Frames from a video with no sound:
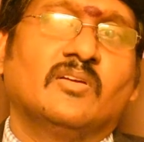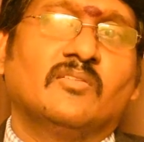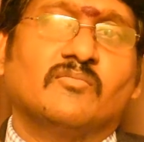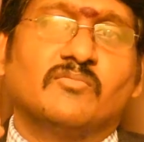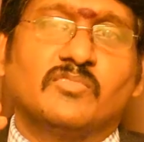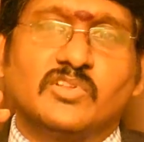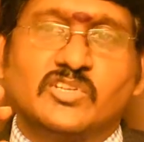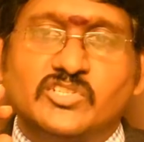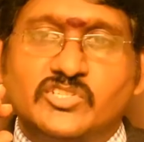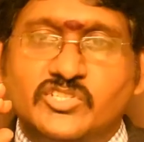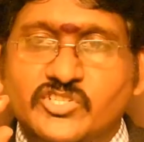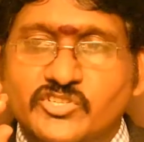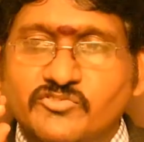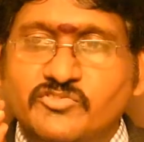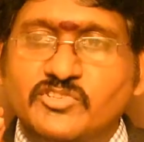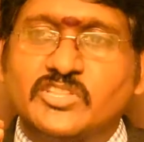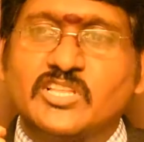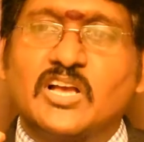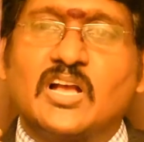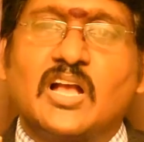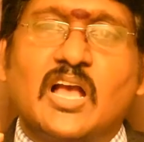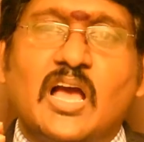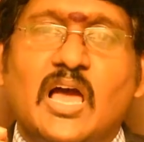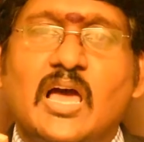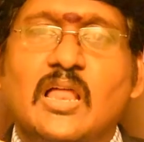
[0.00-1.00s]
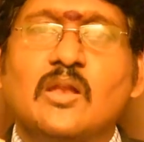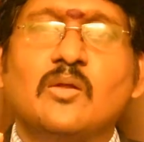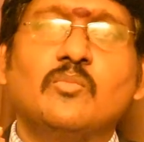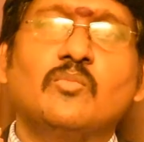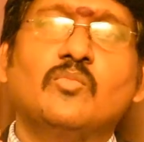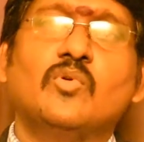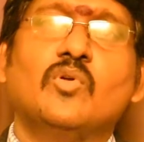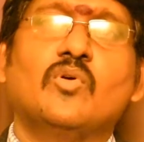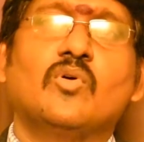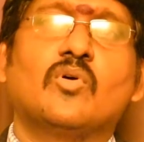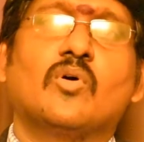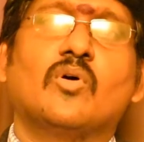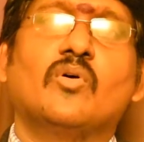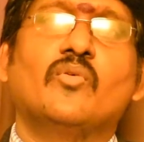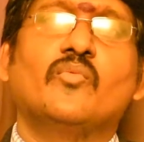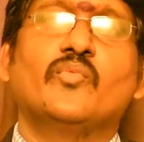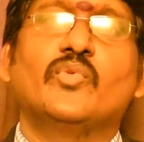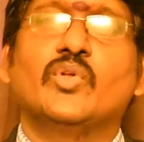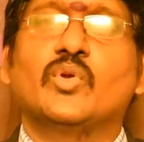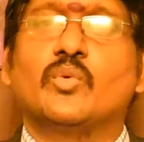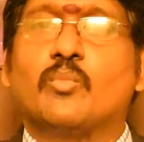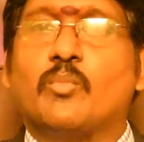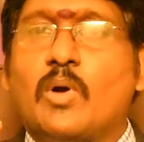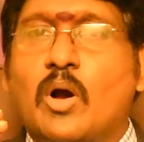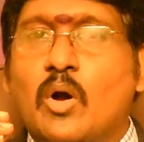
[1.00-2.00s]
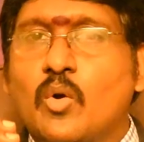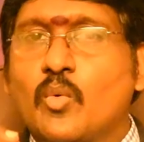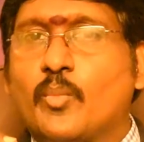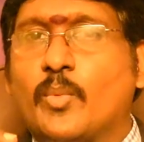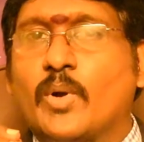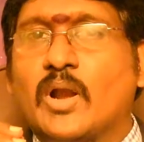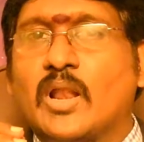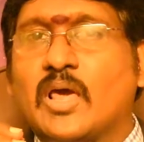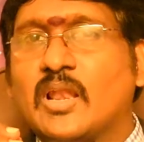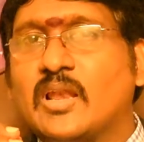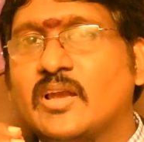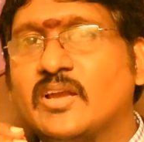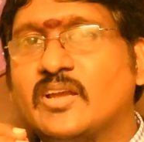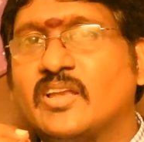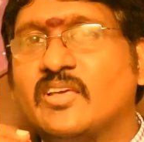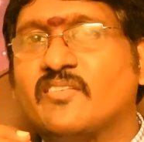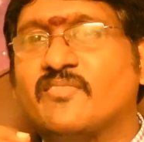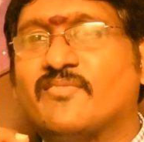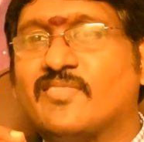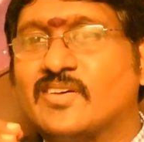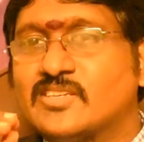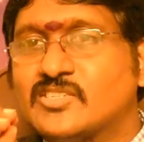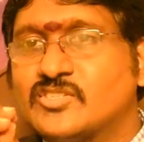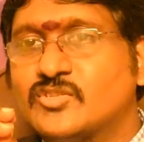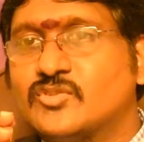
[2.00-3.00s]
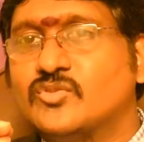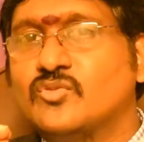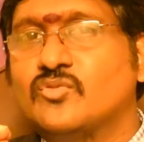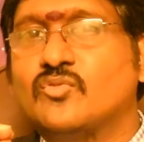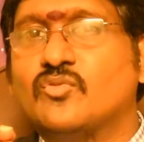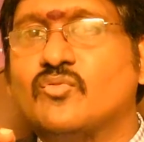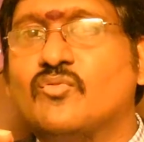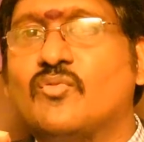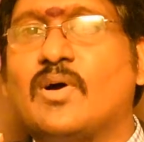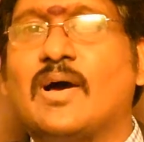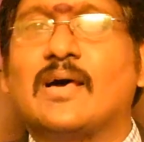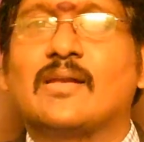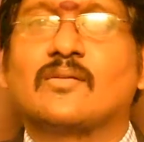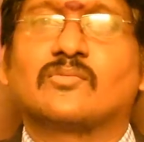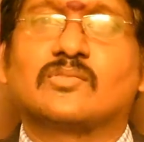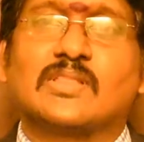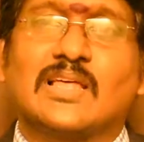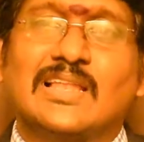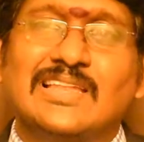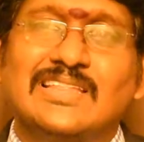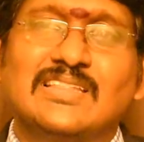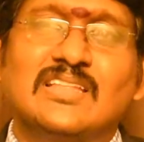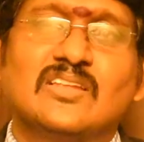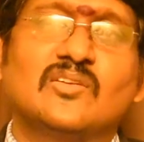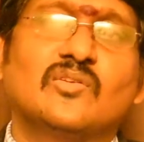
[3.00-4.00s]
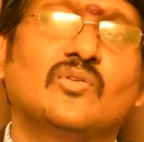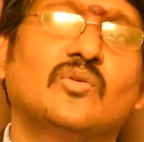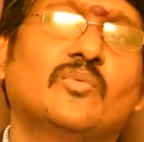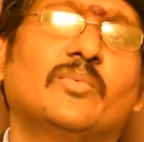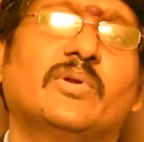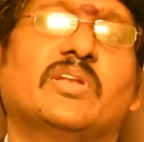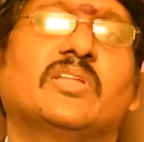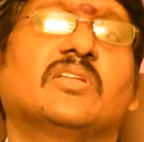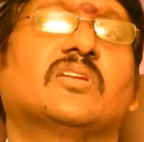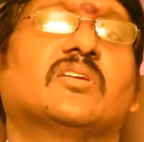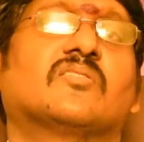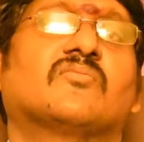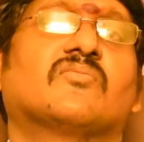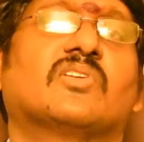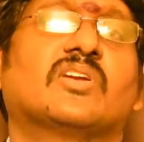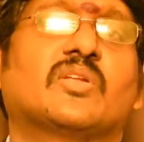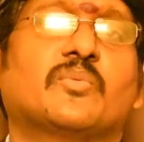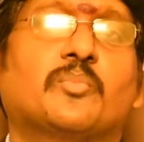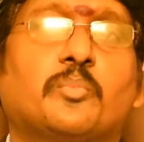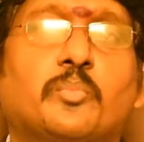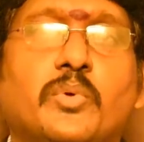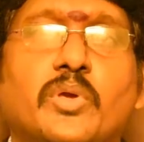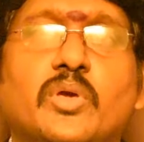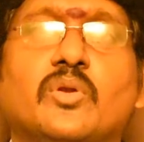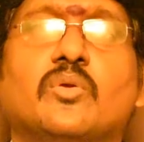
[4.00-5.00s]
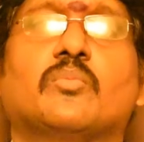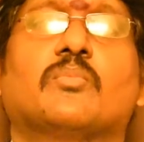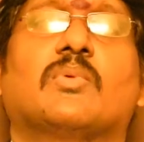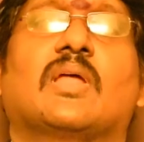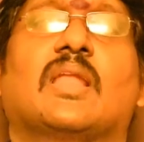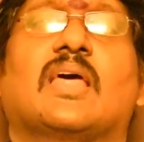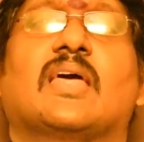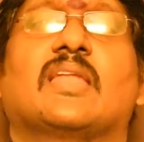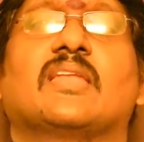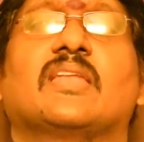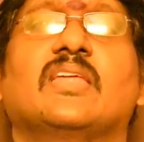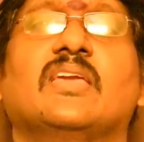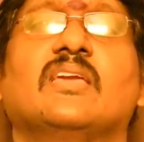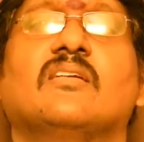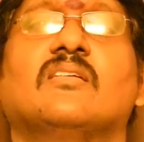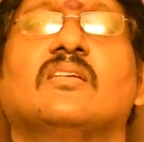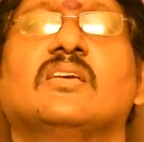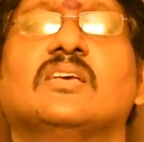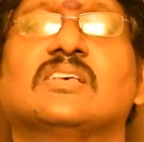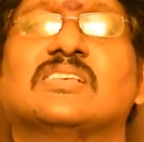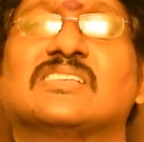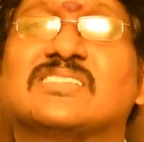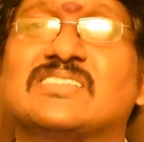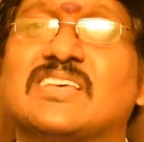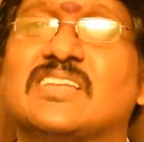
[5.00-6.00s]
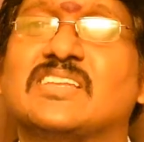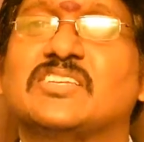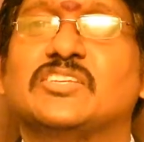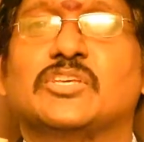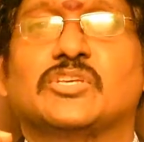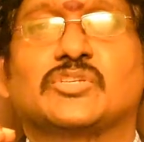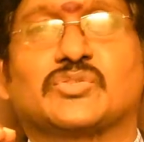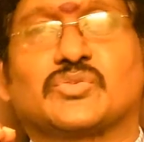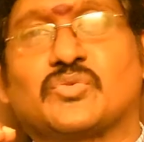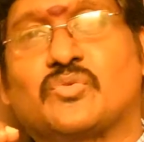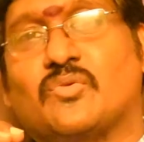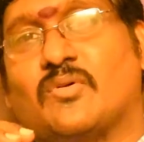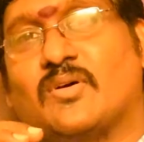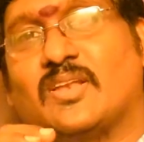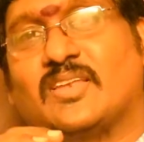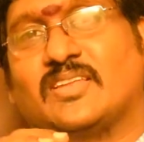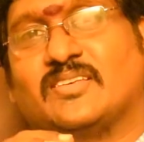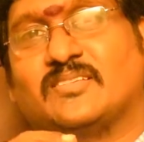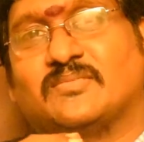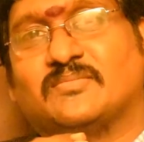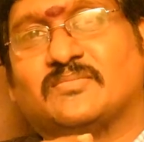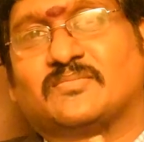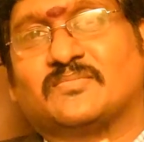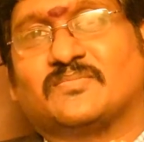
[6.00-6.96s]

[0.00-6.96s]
వీరి జీవిత కాలంలో వీరు బాగుపడాలంటే ఫస్ట్ వారు తల్లిదండ్రులు పెట్టినటువంటి పేరు బలాన్ని సరి చేసుకోవాలి